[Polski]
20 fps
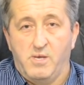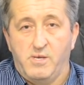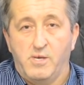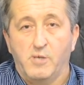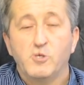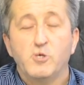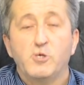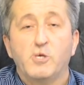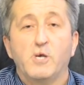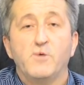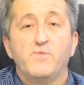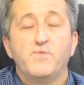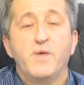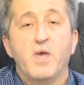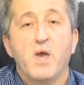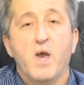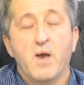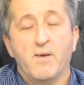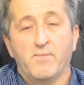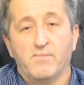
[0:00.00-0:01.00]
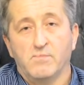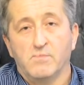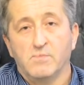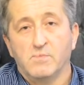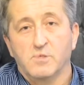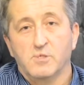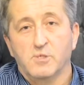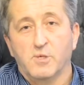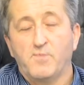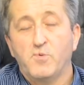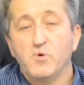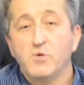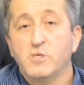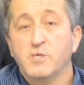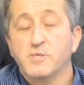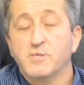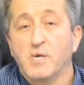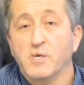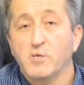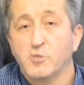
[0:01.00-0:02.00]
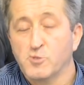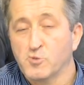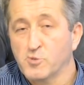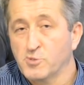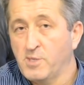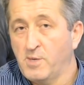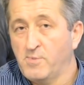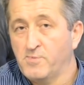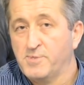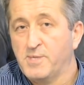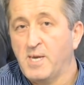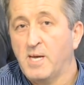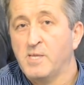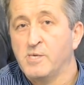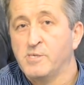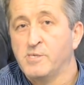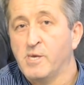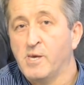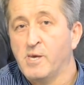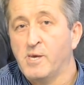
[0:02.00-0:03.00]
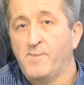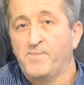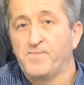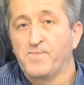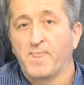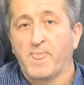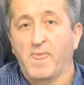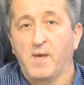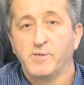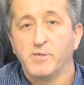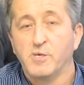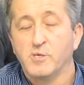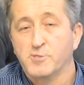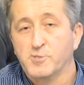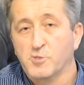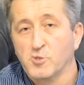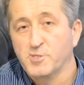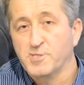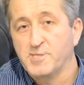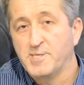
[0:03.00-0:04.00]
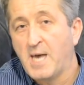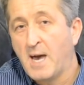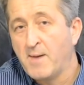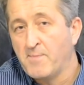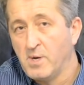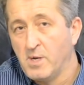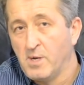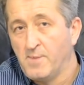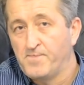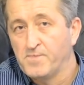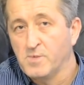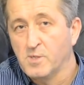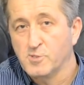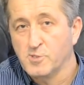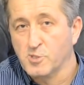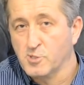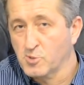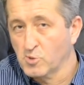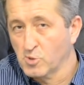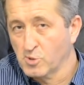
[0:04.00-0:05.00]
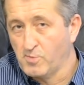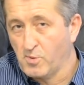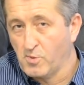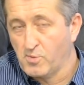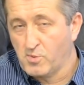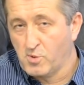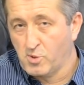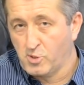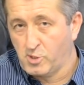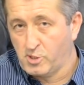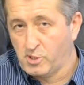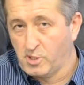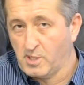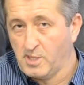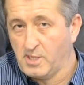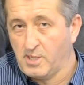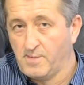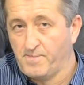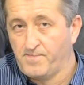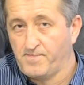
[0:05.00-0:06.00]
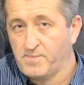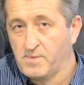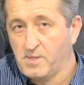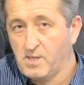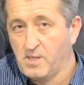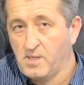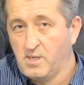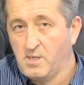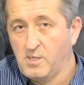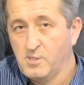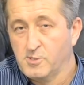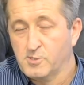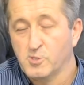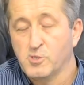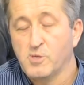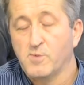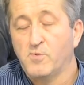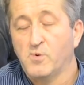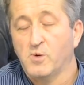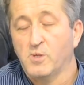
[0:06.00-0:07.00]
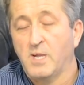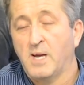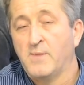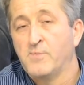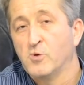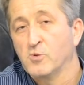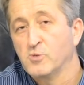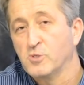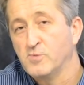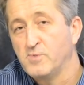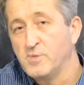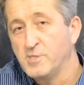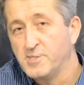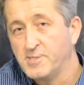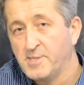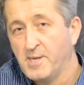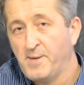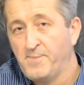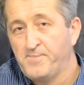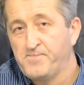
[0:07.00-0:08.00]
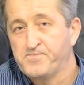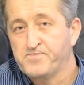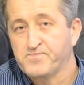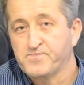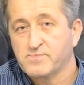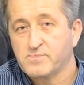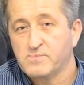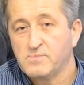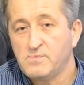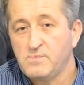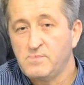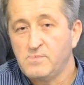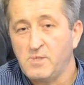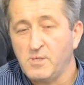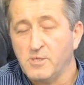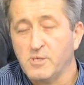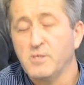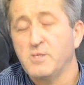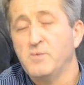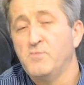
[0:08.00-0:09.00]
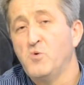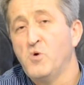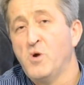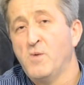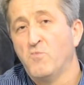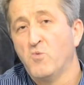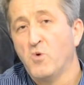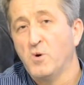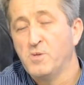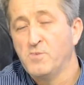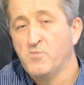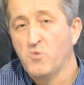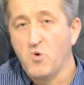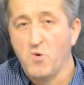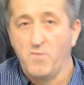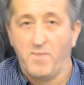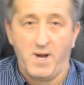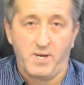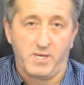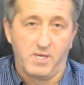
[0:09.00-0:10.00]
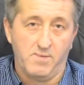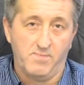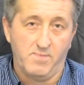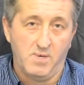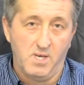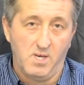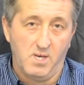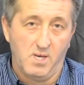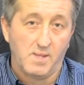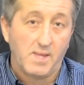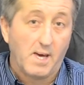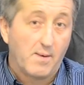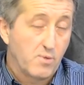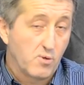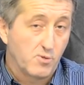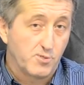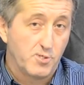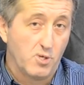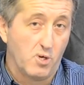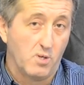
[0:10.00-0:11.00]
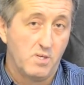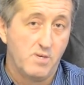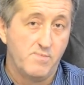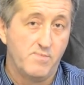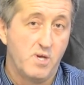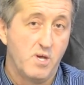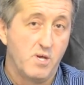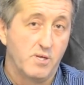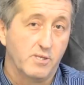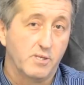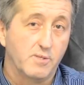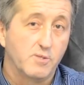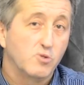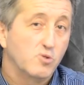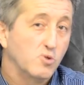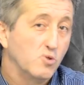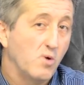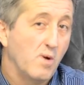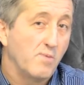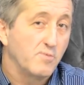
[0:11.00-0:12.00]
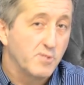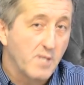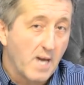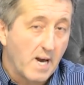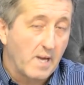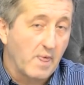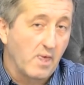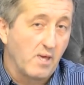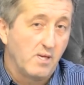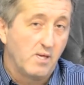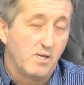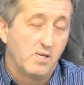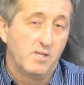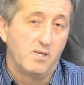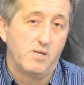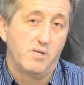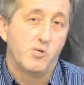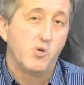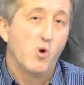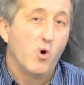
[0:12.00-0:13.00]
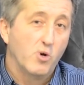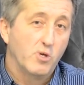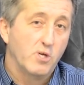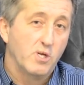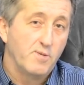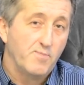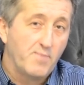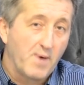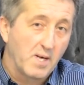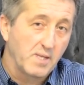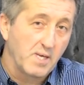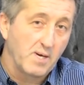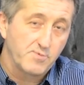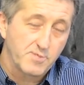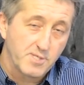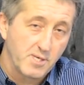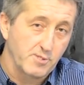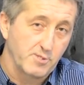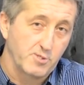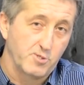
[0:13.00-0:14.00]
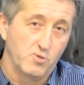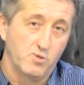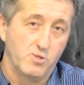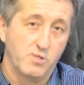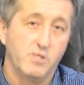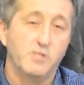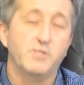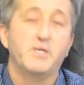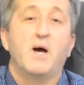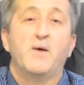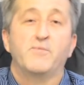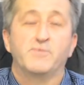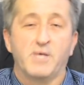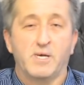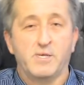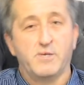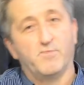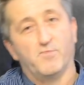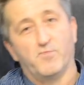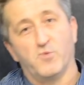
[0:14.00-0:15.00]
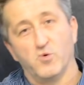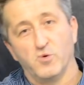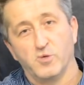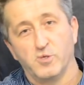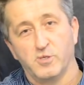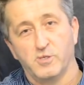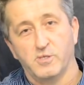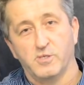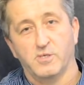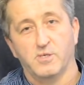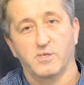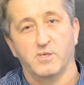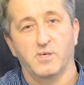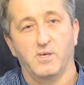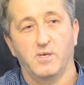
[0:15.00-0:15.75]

Ja dzisiaj wiem, że pójście za Jezusem wcale nie, nie jest tożsame ze służbą w Kościele, co nie było dla mnie oczywiste, kiedy byłem młodym chłopakiem, nawróconym, kiedy czułem żar i ogień Pana w sercu i chciałem za Nim pójść.